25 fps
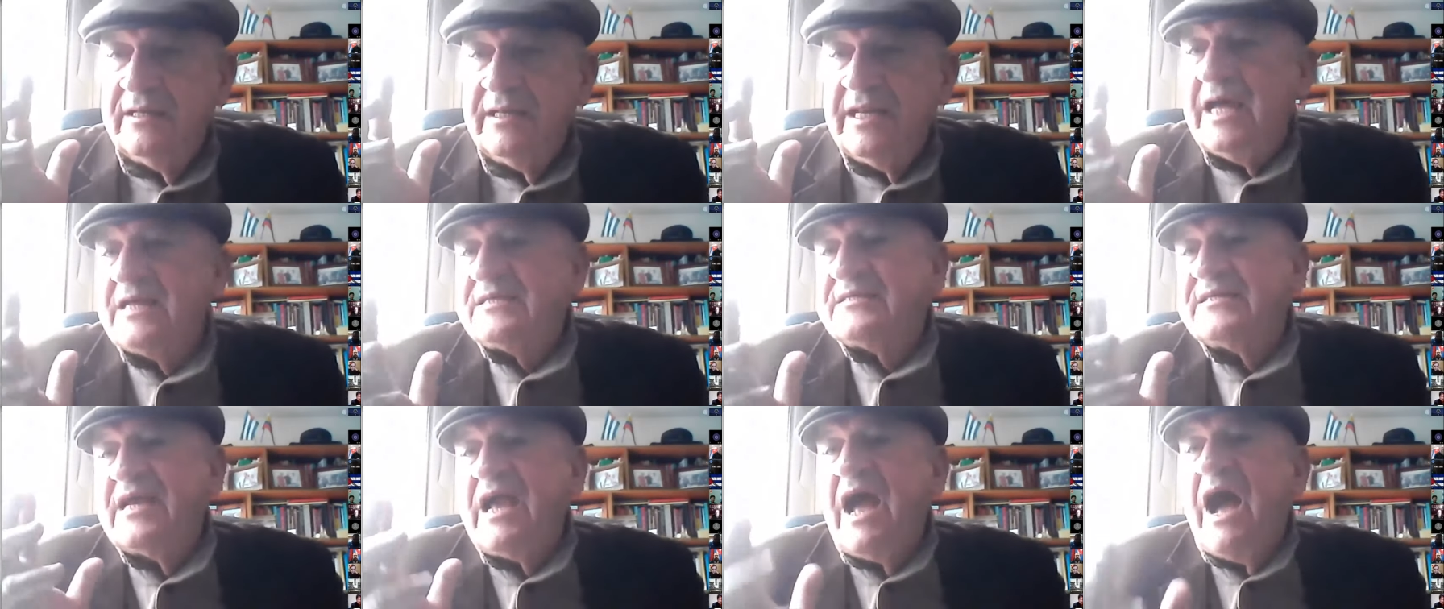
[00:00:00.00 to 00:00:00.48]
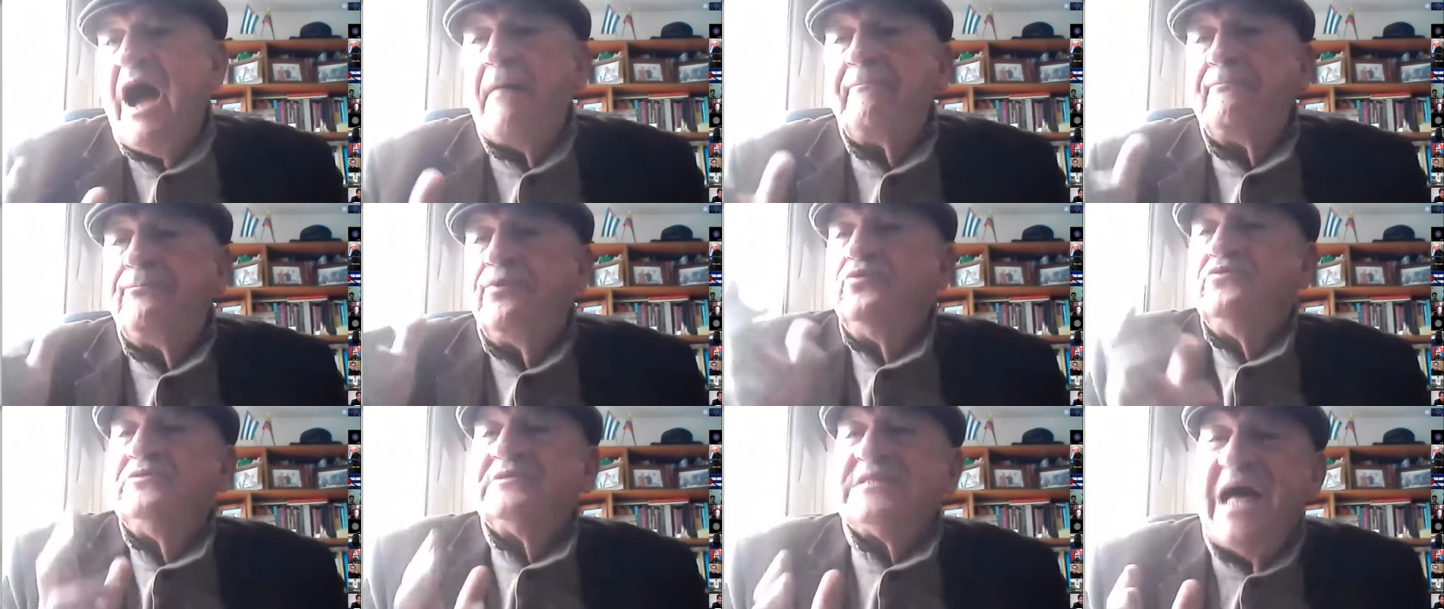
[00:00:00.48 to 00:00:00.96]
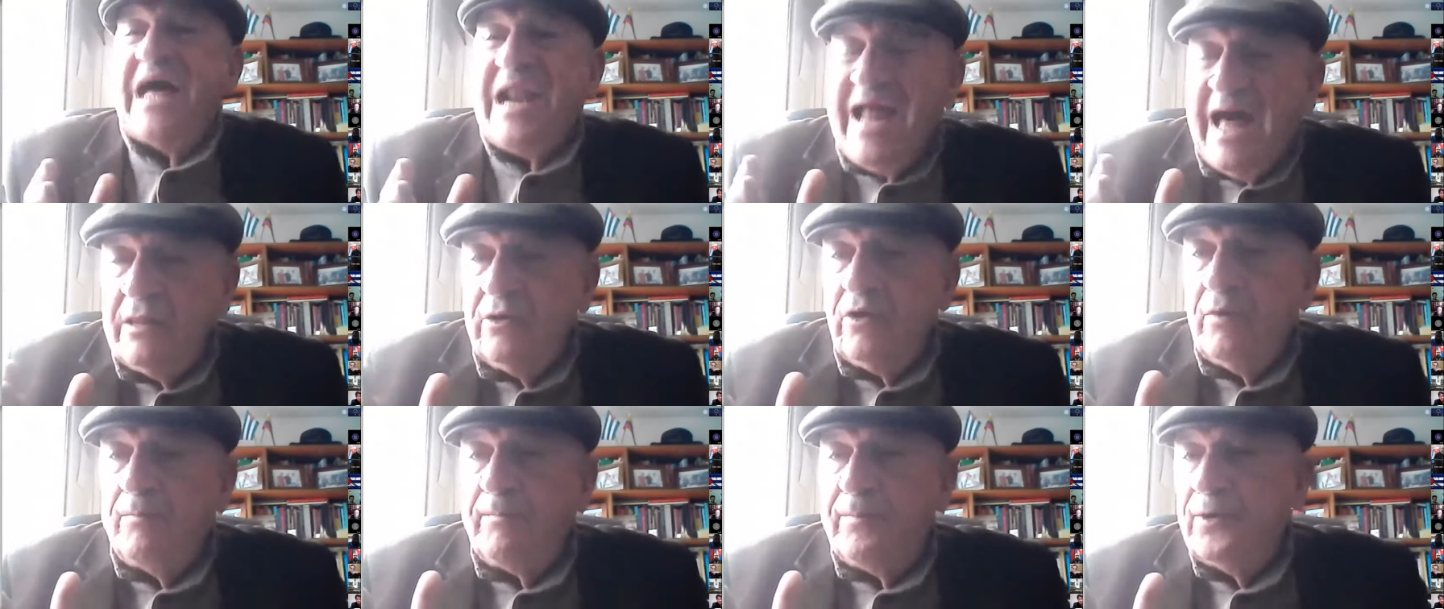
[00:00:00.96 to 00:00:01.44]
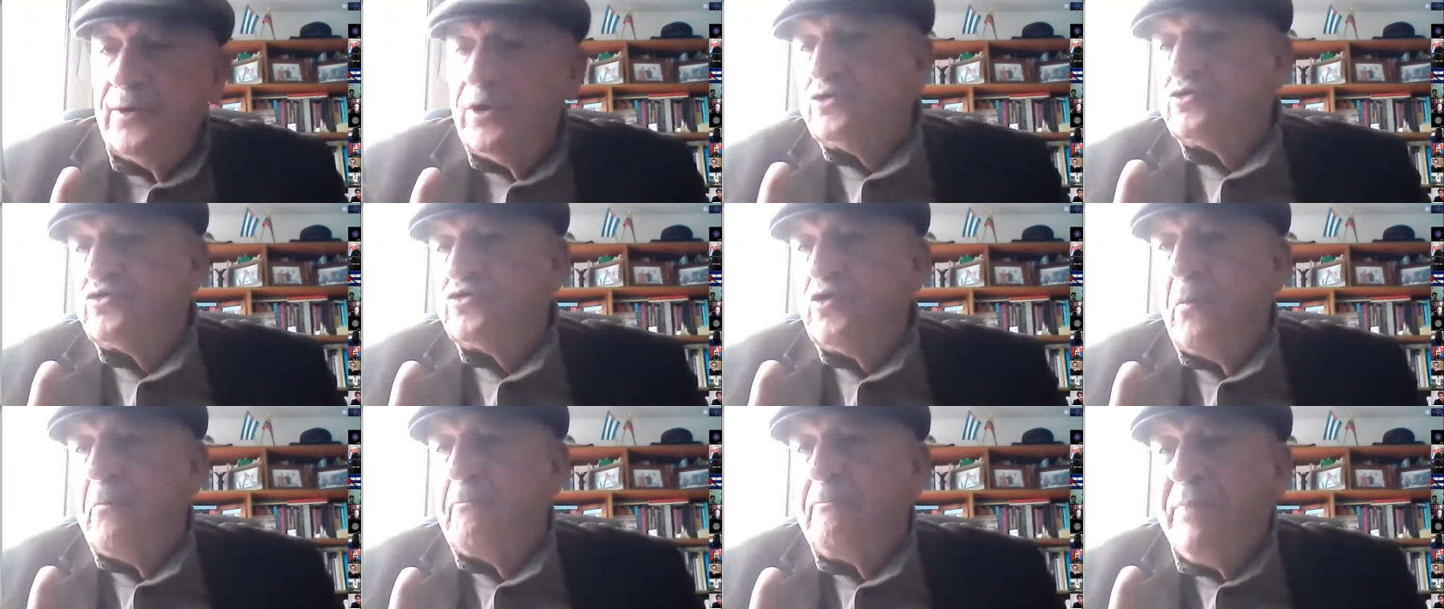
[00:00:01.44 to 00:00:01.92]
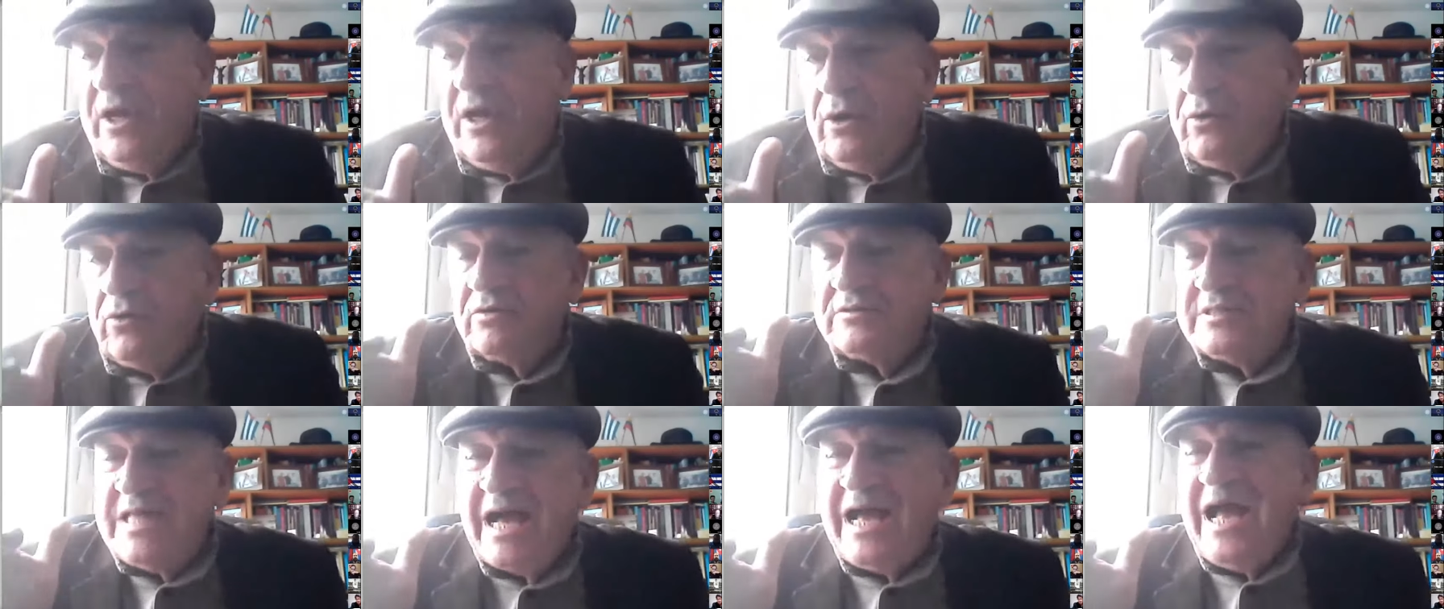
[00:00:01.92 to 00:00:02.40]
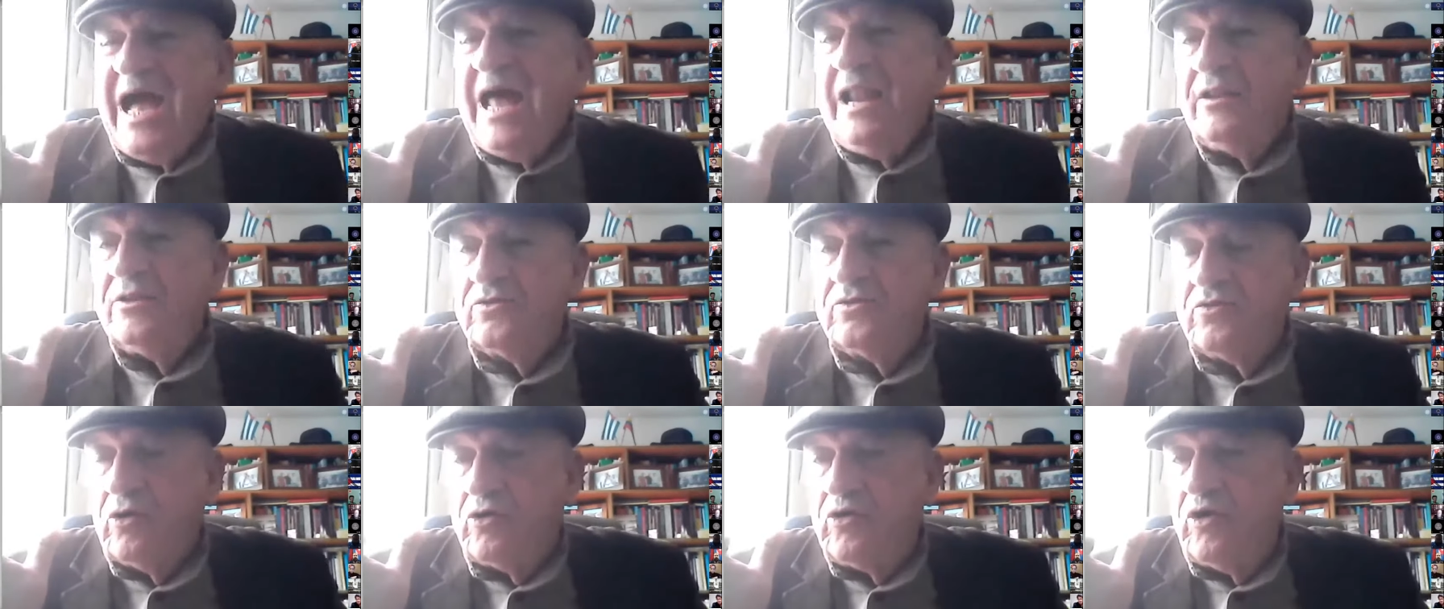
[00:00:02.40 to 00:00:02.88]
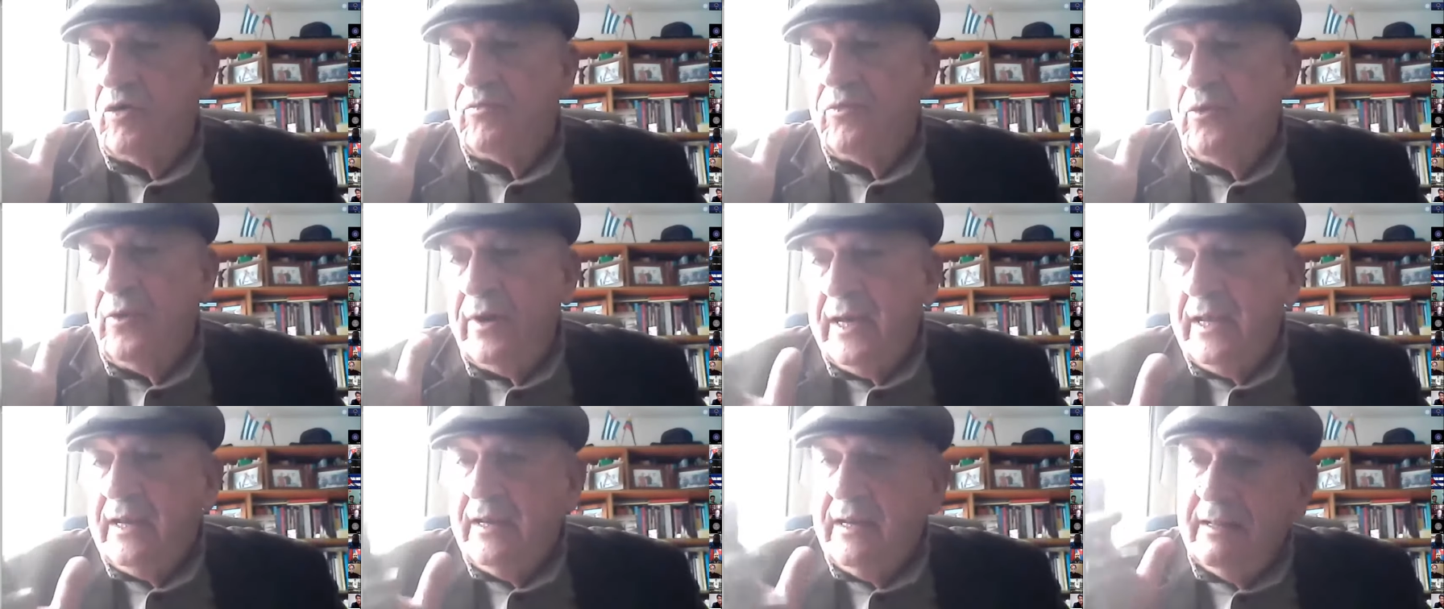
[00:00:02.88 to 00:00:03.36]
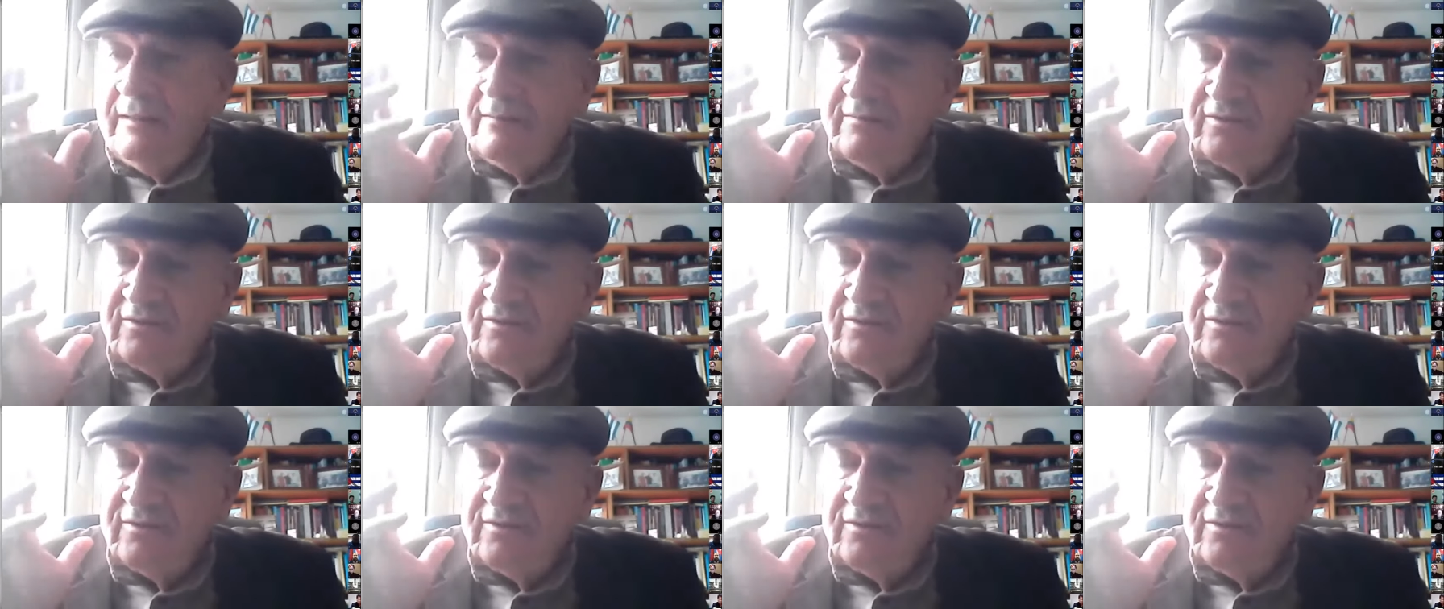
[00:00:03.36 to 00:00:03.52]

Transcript: nacen apuntalados por otros picos tan altos como él,